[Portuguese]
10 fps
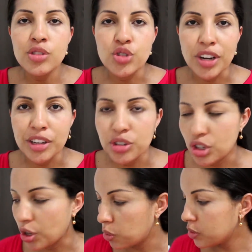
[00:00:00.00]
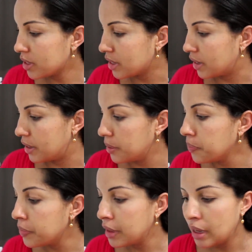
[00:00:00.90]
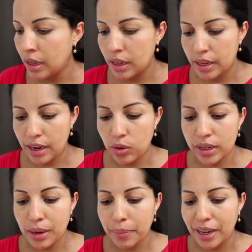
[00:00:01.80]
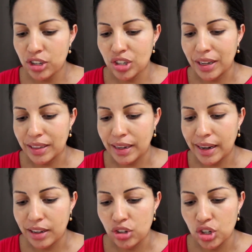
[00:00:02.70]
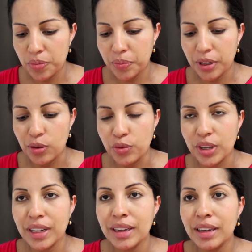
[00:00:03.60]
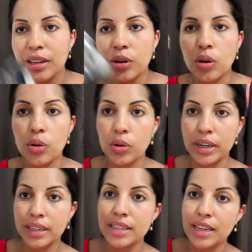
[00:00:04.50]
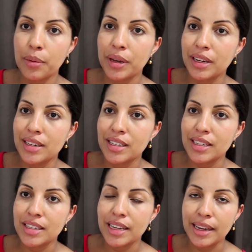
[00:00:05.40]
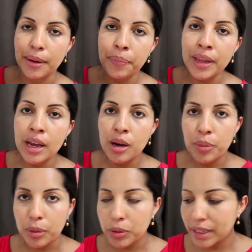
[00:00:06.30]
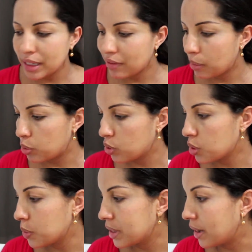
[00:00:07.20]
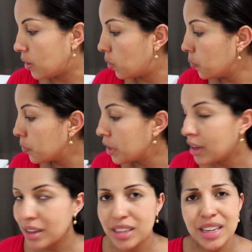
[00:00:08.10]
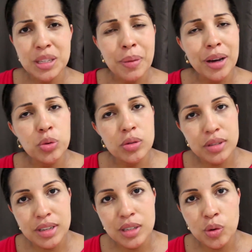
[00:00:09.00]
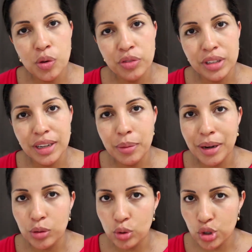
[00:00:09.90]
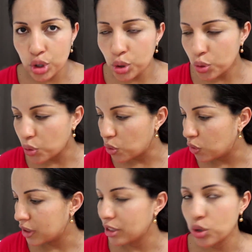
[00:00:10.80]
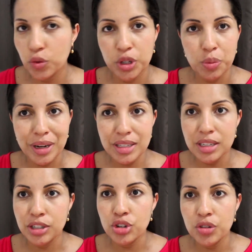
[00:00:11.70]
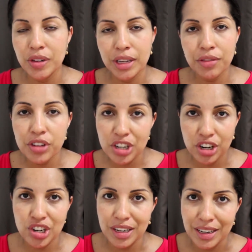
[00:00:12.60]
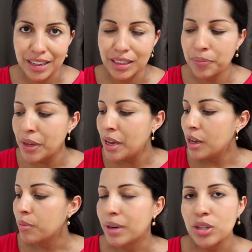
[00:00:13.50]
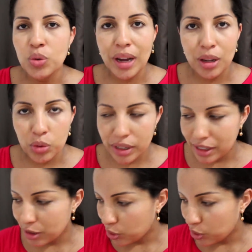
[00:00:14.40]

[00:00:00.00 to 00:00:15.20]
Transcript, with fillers: Gente, já almocei. E agora na parte da tarde, eu vim aqui, ó, organizar minha necessaire para poder levar para o hospital. E esse barulho que vocês estão ouvindo aí é barulho de chuva, tá chovendo bastante, tive até que fechar a janela mas o calor ainda